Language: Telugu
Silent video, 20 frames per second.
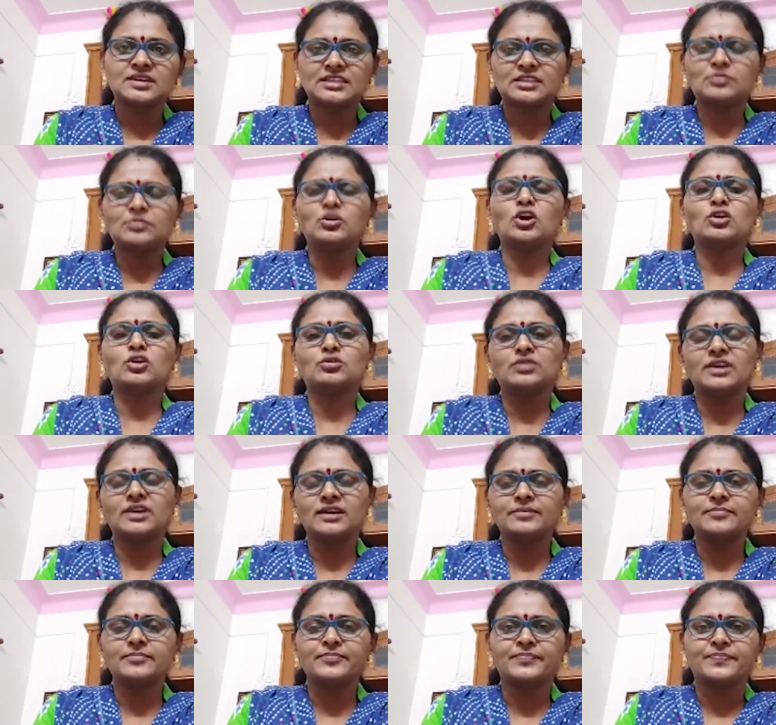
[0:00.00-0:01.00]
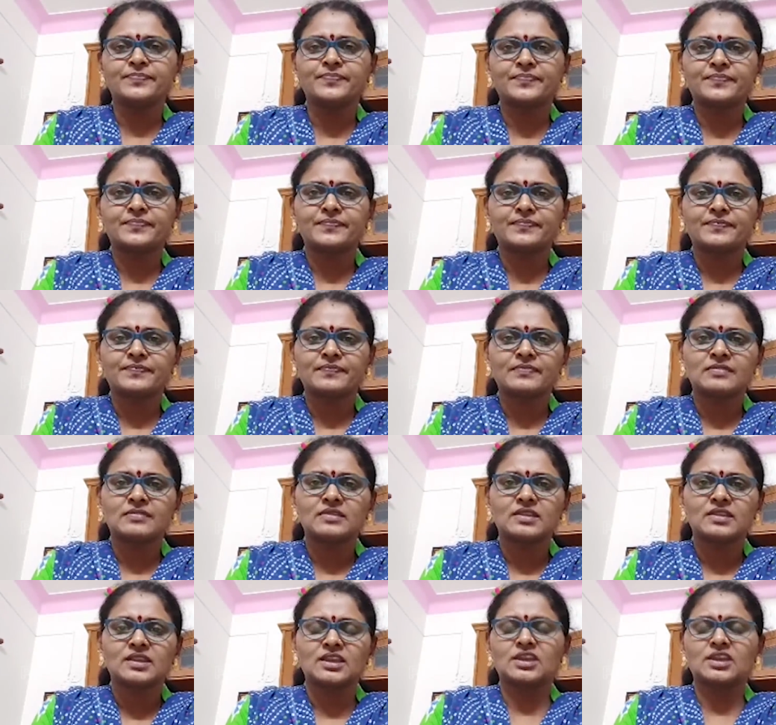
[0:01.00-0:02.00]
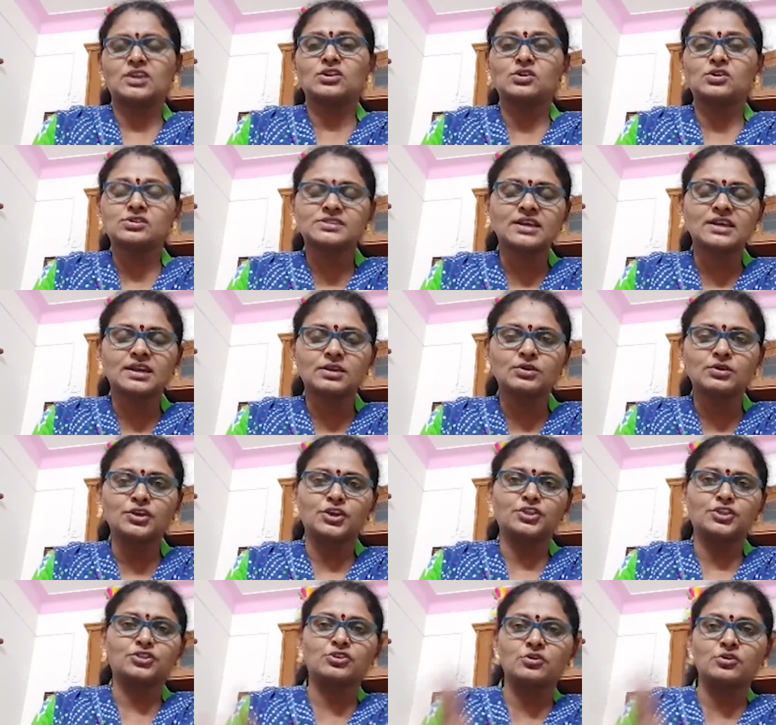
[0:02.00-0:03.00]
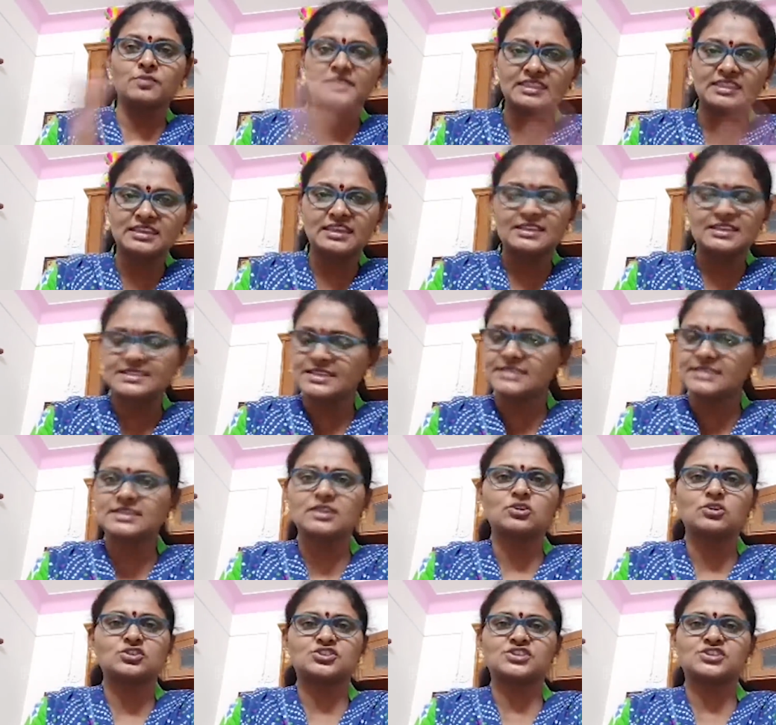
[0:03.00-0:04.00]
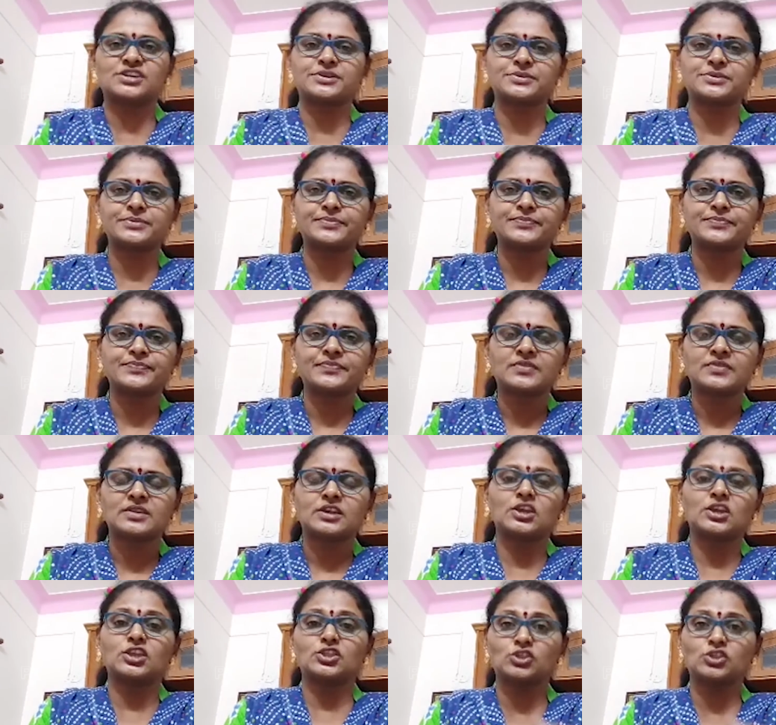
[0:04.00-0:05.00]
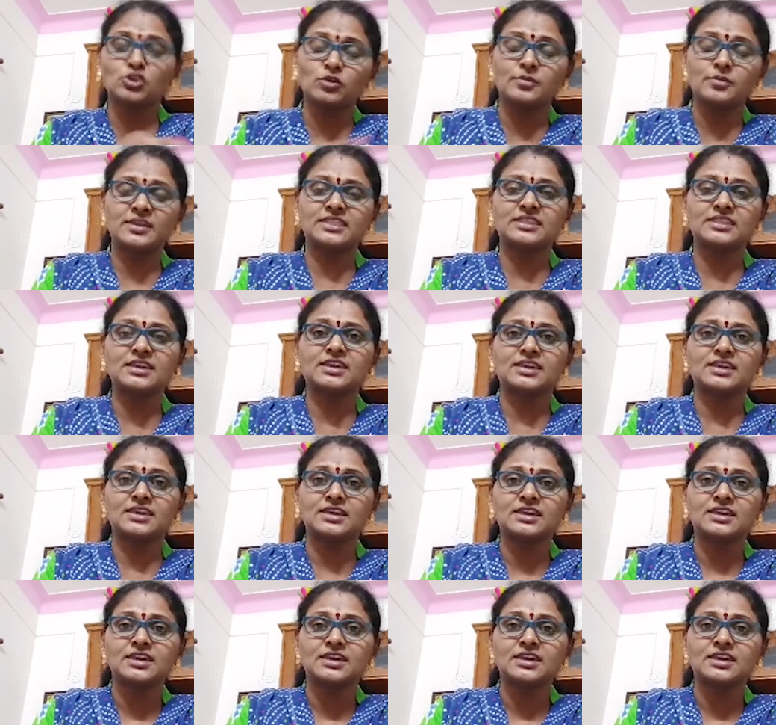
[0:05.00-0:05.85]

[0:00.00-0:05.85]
గతంలో కూడా ఎన్నోసార్లు ఎంతోమంది ఎస్సీసీలు వచ్చారు ఎంతోమంది